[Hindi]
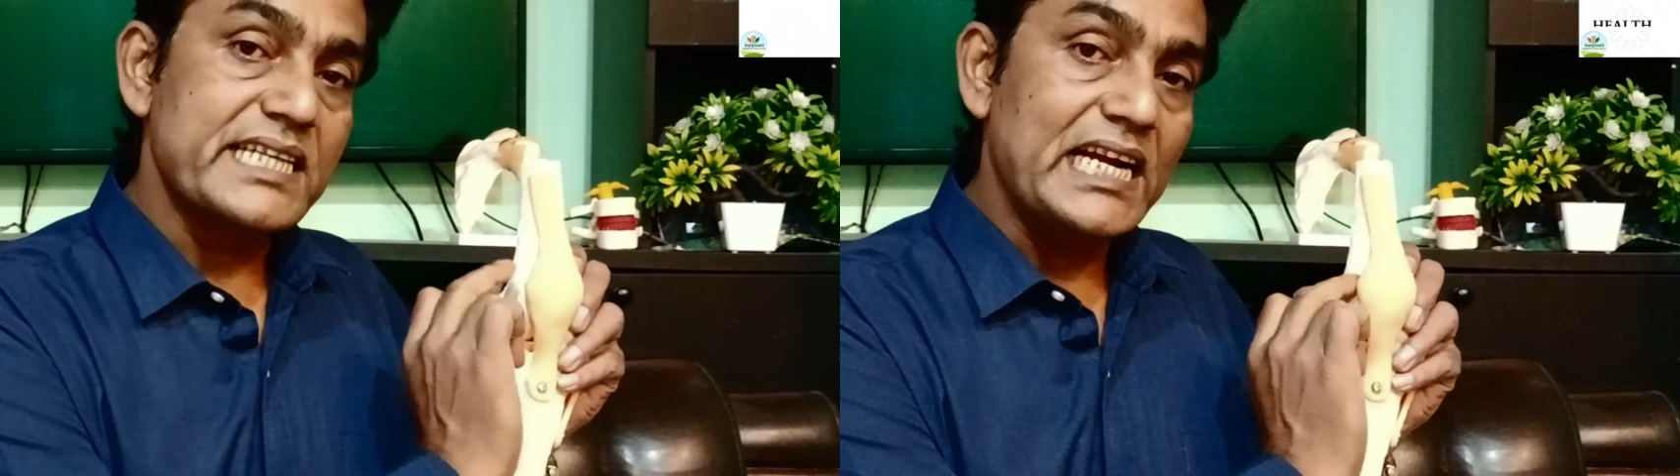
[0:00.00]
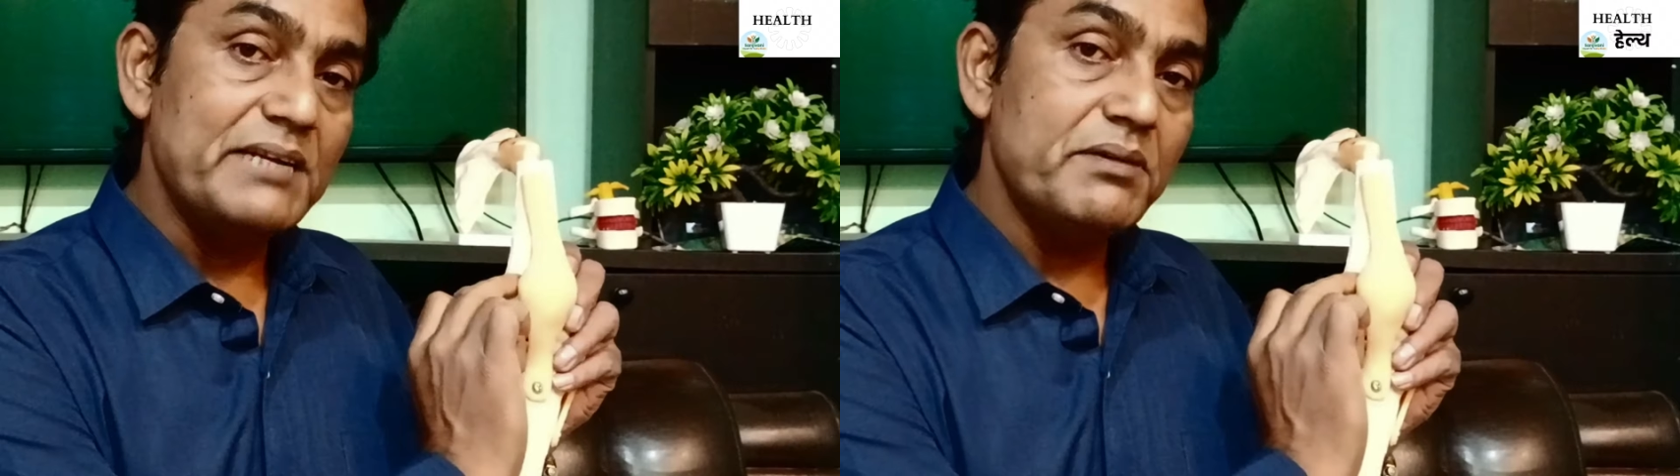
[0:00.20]

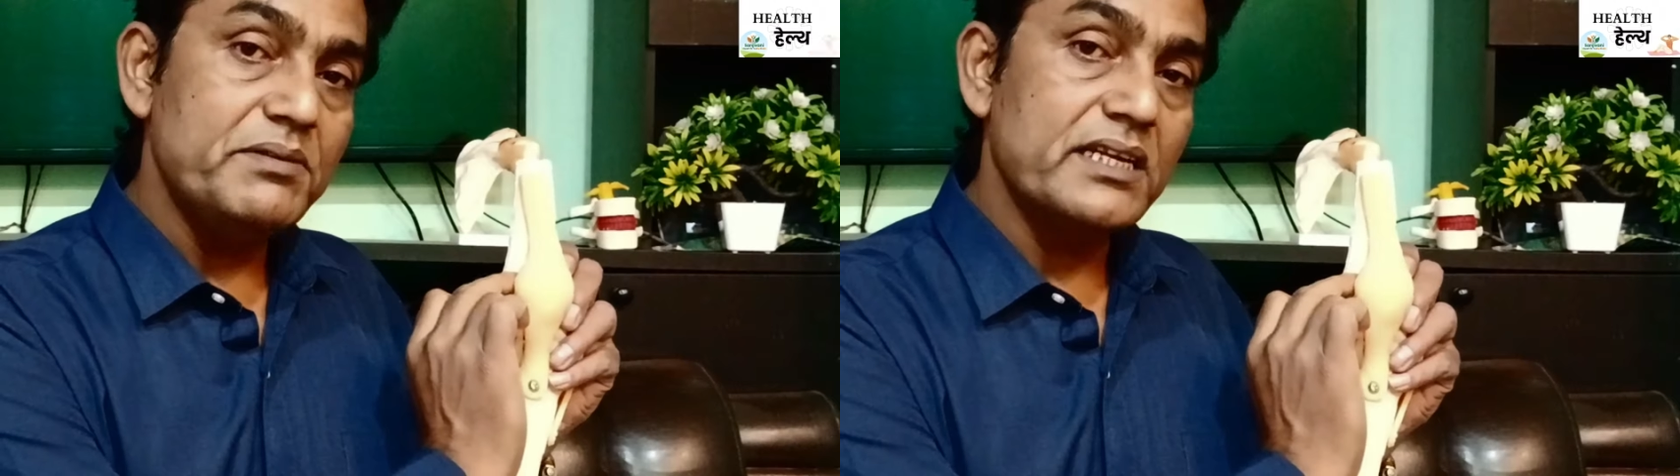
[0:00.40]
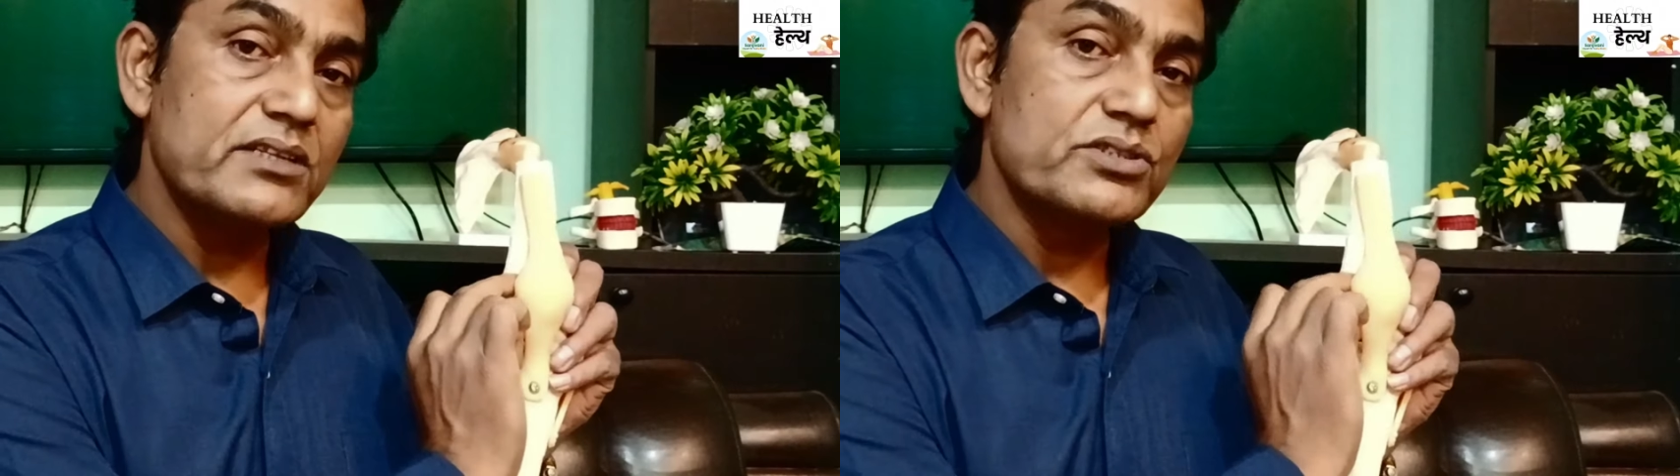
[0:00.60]
साइड में
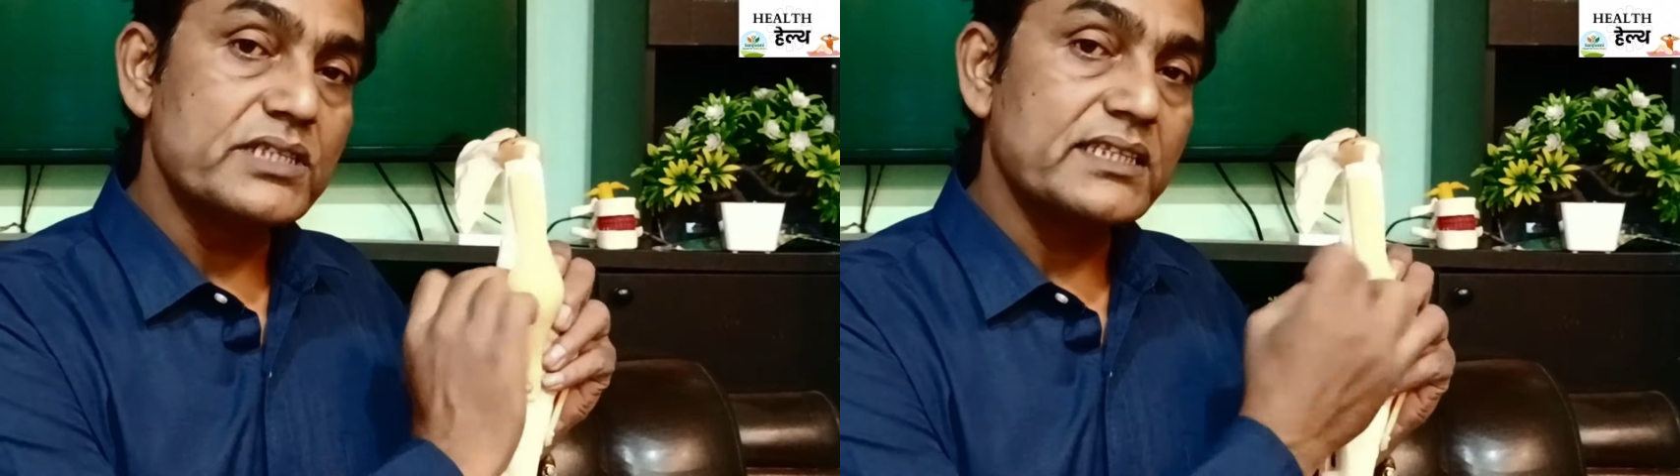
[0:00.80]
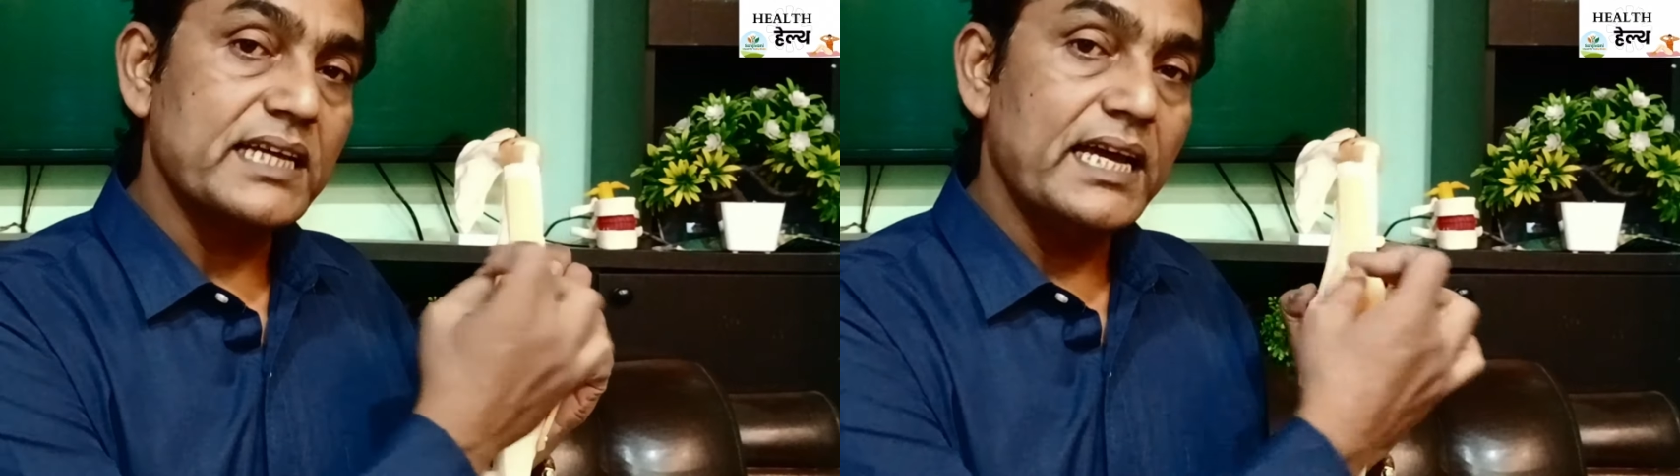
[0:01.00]
भी दर्द हो
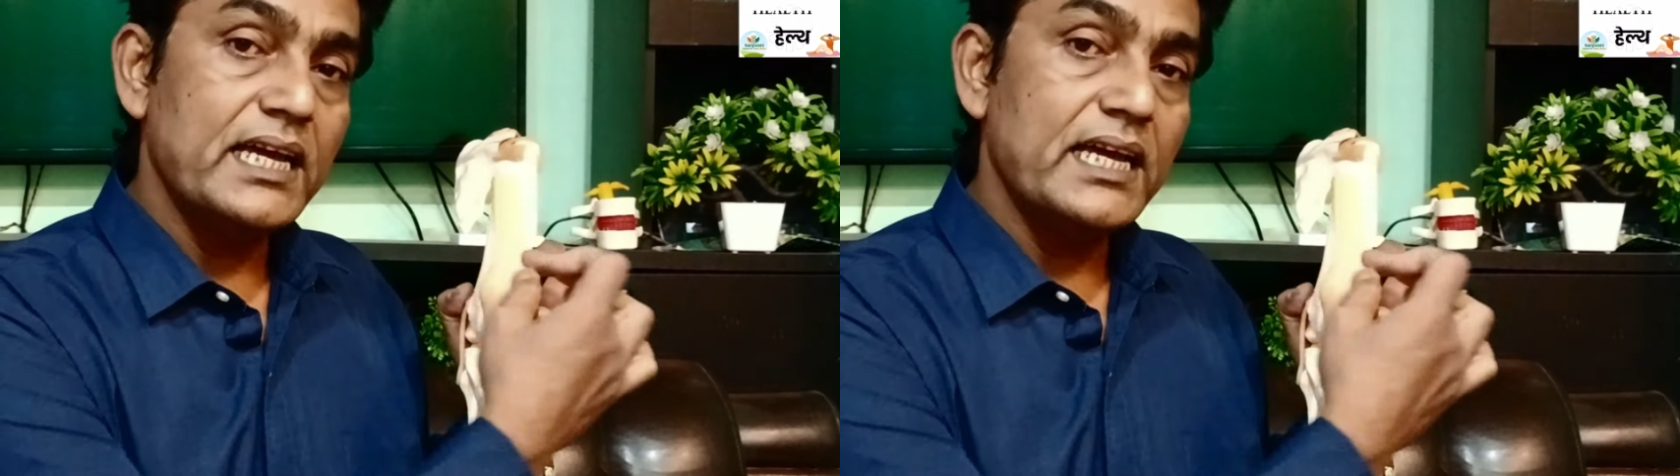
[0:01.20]
सकता